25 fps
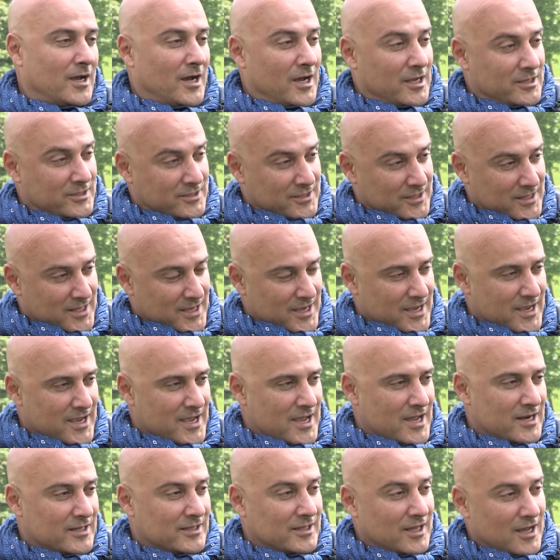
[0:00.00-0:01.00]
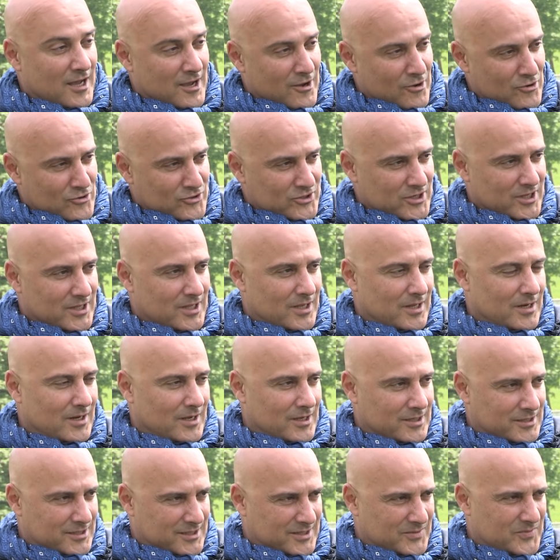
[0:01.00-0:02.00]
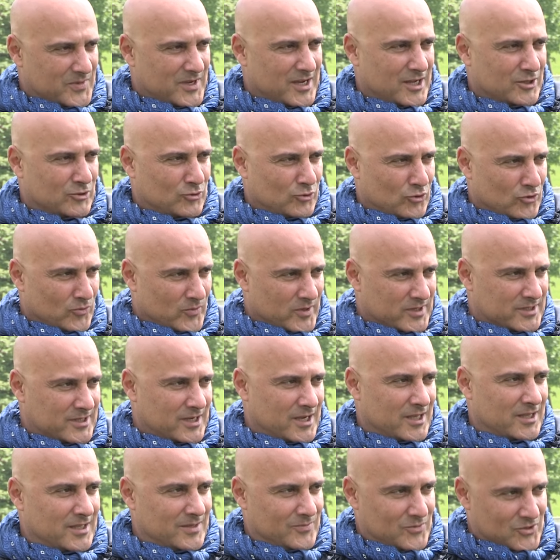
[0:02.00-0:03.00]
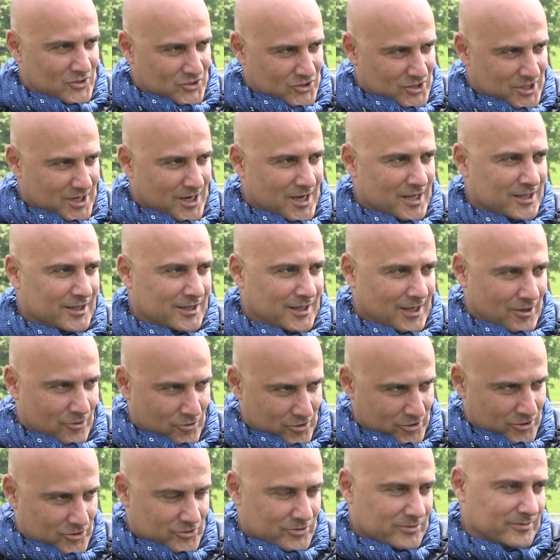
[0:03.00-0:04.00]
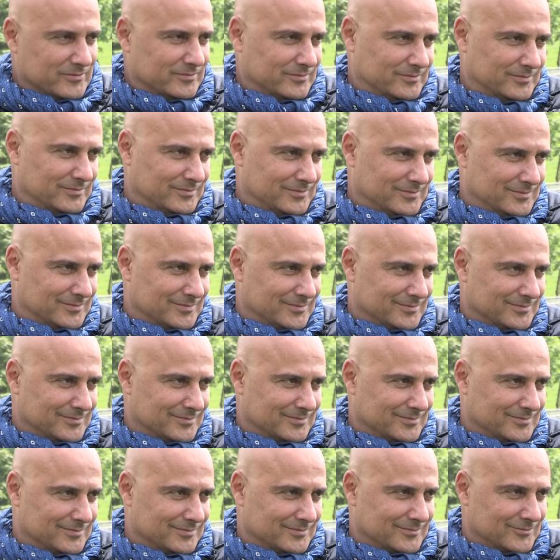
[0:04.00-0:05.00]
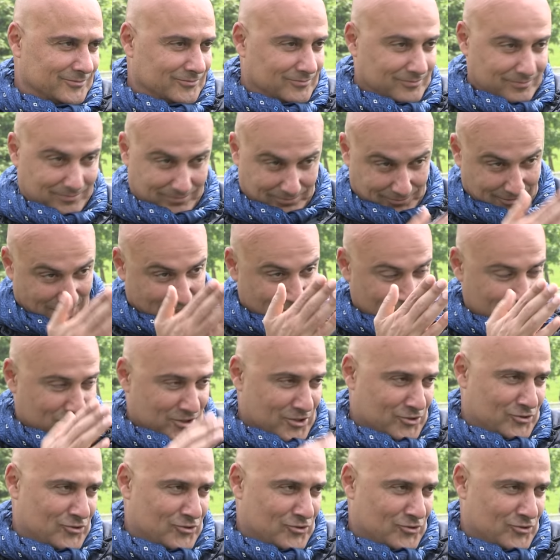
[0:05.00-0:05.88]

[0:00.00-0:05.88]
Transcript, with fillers: Gazi'de eğer daha önceden hazır bir at olmasaydı bineceği at da oydu. Kendisi de